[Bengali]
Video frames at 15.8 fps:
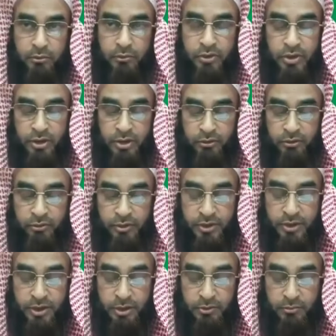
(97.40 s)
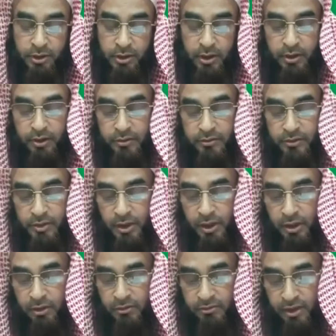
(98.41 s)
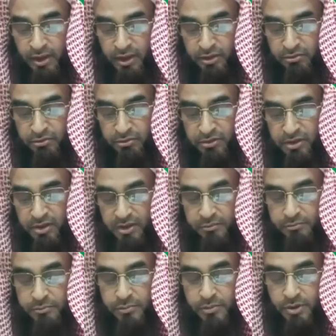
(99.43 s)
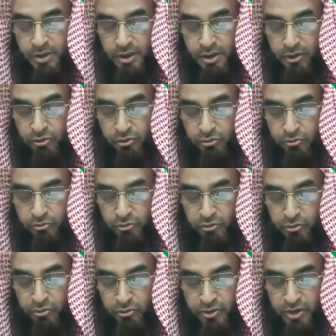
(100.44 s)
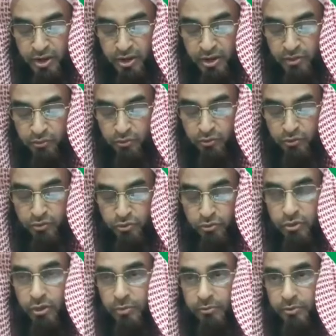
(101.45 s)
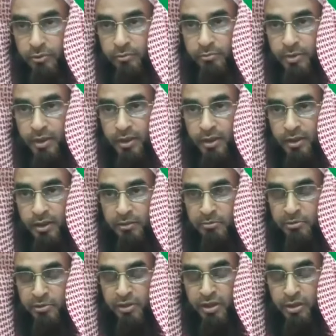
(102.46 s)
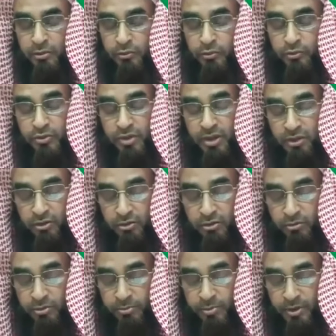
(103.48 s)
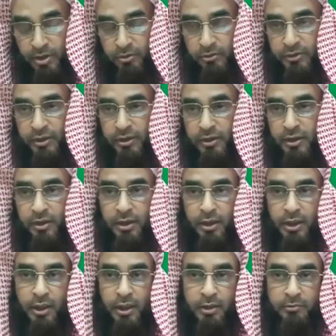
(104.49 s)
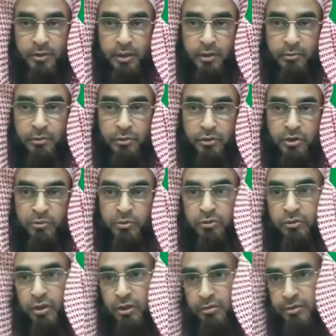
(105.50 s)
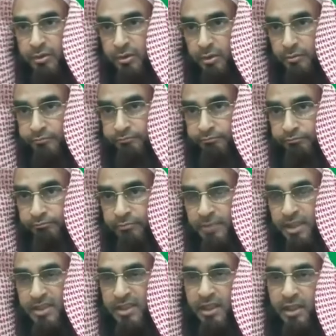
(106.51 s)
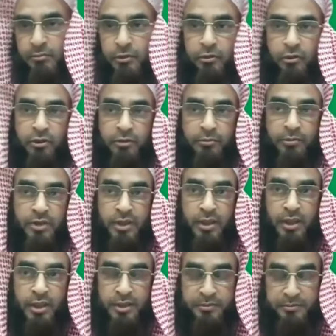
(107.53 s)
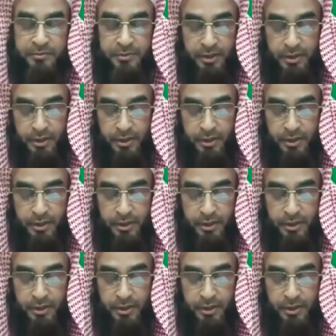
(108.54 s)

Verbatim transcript: ওসিয়ত হচ্ছে আলী রাজি আল্লাহ তালকে যে কোন জায়গায় উঁচু কবর পাকা কবর না উঁচা কবর পেলেও তাকে একবারে সমতল করে দাও বাস এক বিগতের বেশি রাখা যাবে